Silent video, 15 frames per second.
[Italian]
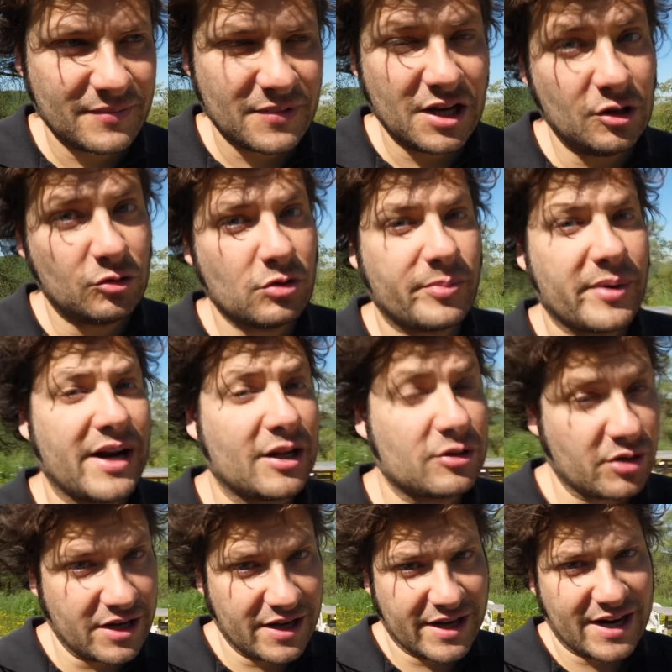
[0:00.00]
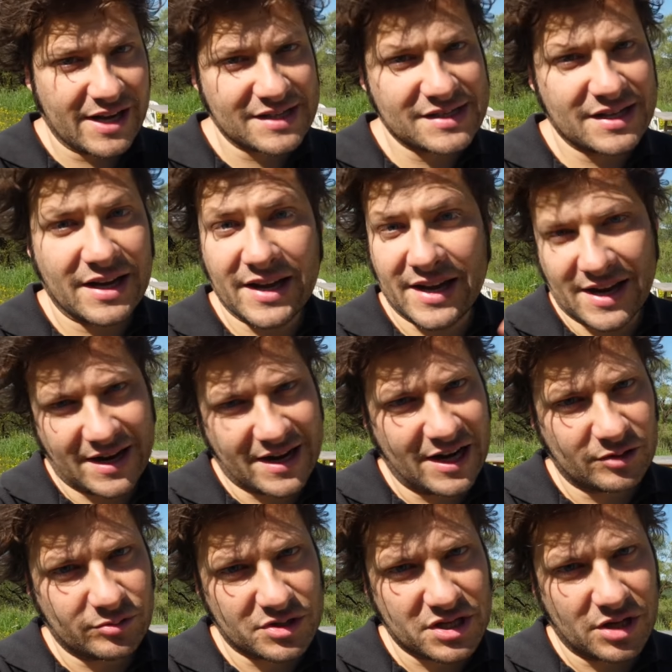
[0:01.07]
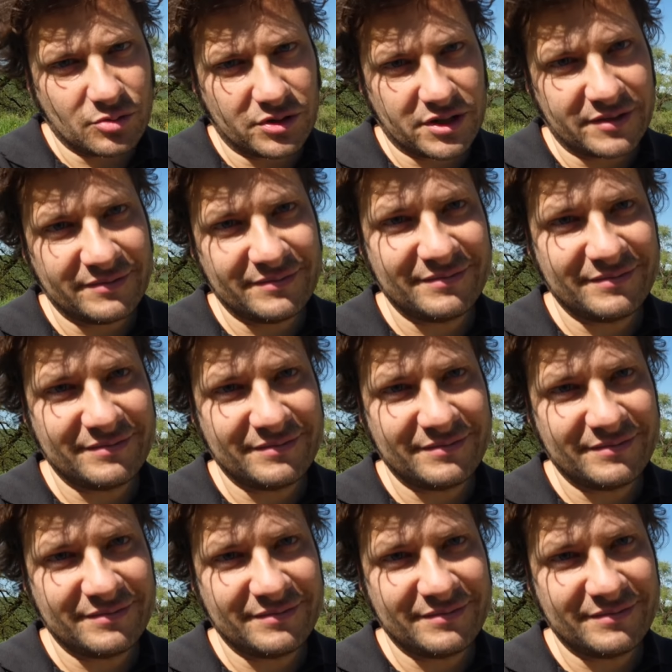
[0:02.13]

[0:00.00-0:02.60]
il tuo palato ringrazia e anche la tua salute.